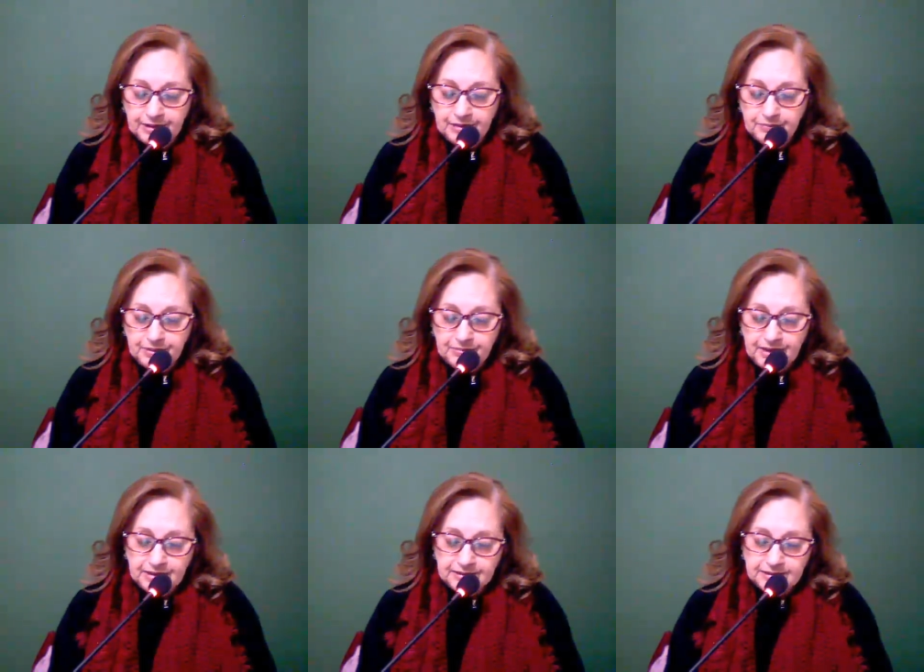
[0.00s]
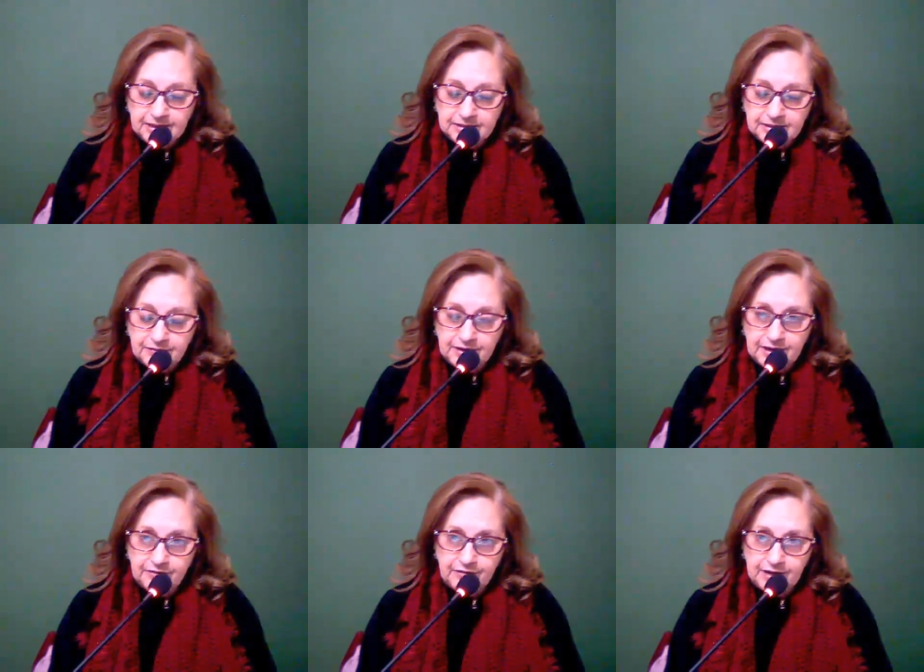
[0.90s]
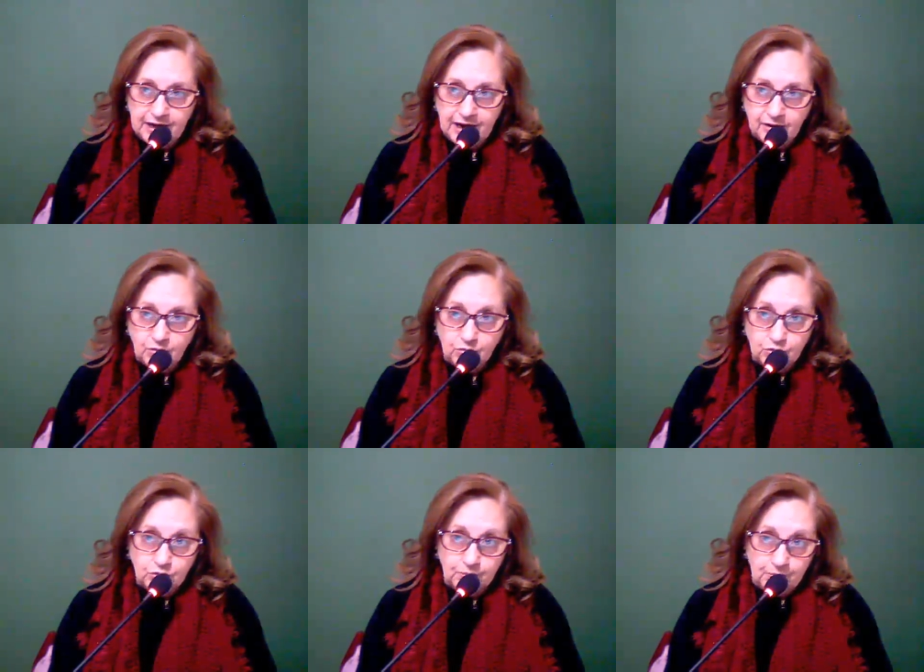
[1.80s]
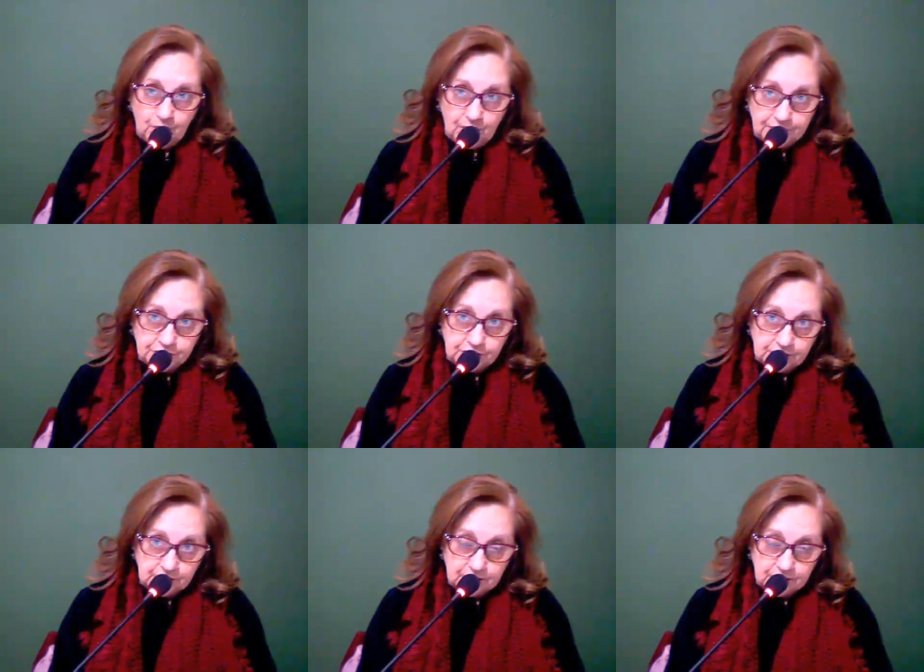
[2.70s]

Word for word: em primeira instância, verificar com o suporte,